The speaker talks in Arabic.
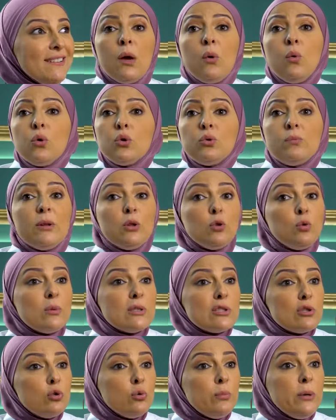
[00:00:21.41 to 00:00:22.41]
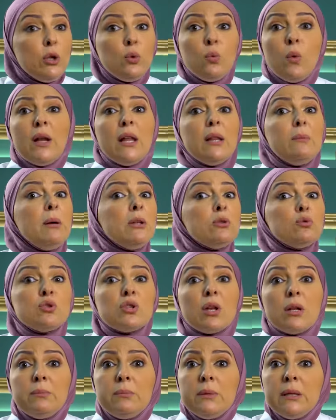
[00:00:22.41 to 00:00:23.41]
اوعوا تباتوا مظلومين ولا تباتوا
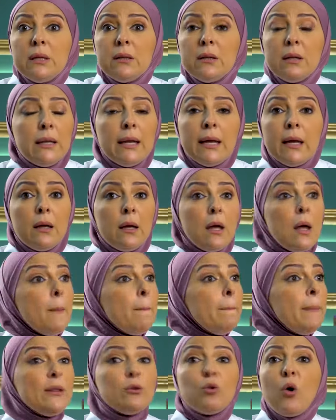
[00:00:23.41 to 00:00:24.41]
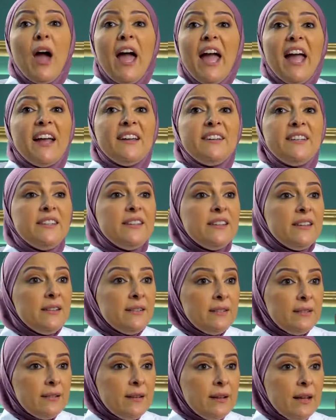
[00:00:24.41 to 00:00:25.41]
ظالمين ليه باتوا
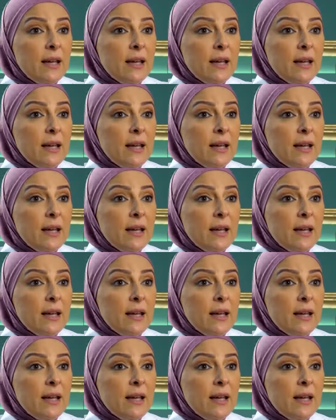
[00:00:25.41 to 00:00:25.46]
حقانيين